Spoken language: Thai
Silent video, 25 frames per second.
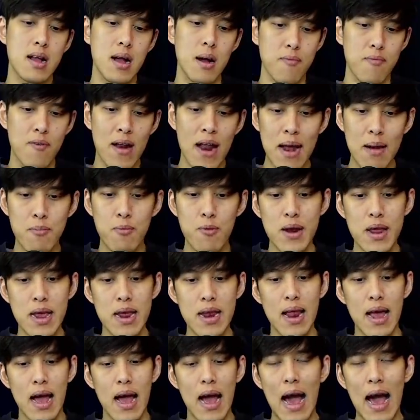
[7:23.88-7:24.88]
กับราชบุรี
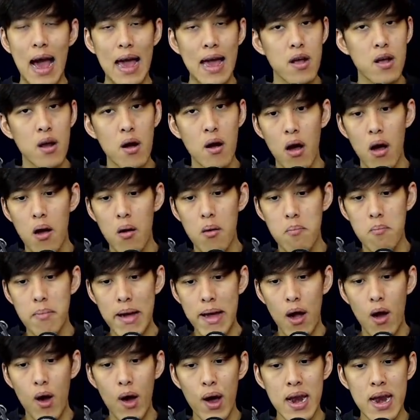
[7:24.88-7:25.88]
เนี่ยไอซ์ก็ไม่
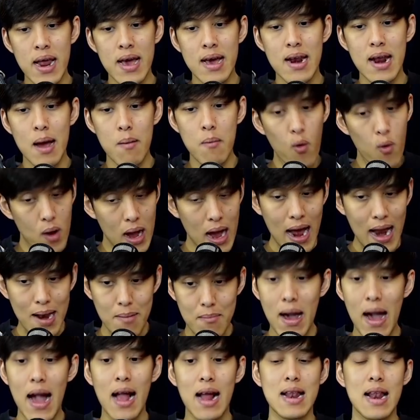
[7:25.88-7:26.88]
ค่อยได้รับโอกาส
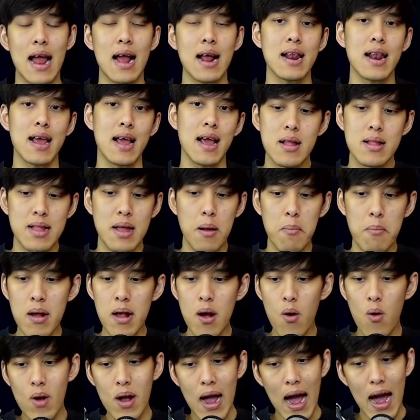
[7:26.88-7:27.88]
มากนักแต่เมื่อ
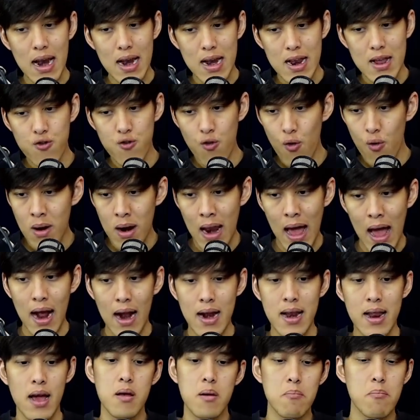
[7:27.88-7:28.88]
โอกาสในช่วงหลัง
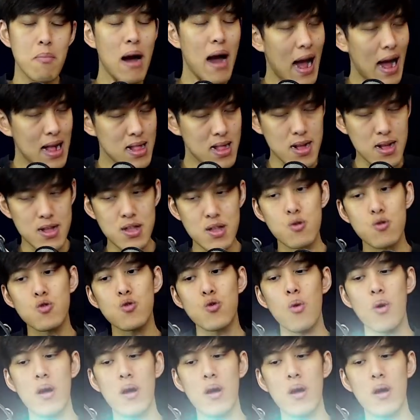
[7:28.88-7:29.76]
เนี่ยมาถึงเจ้าตัว